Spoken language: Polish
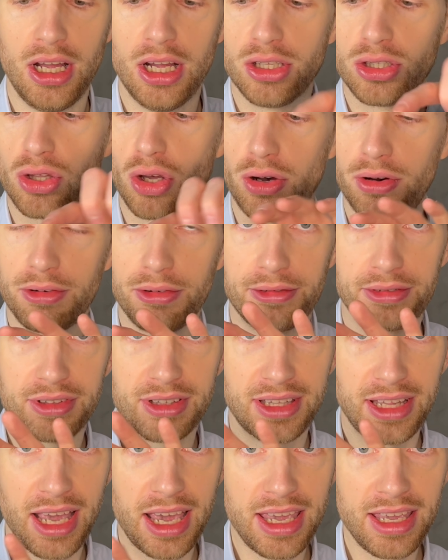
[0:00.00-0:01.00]
to w
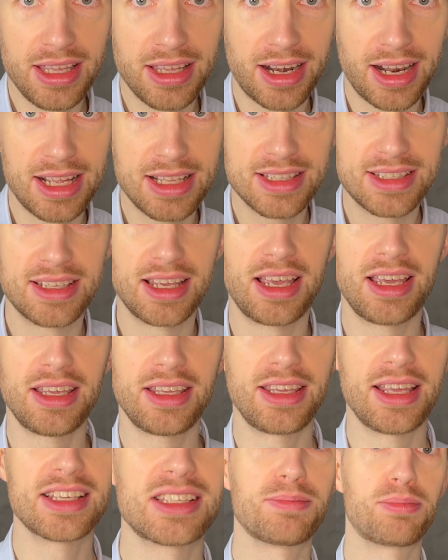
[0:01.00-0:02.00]
tej ręce
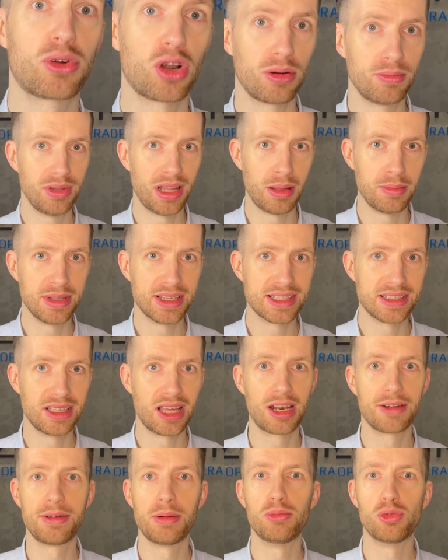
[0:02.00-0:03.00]
jest problem z
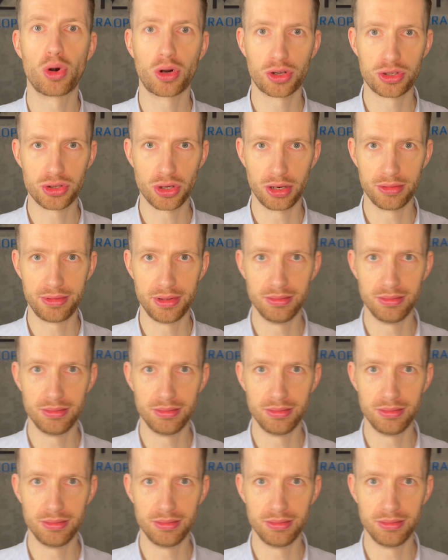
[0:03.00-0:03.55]
nerwem łokciowym.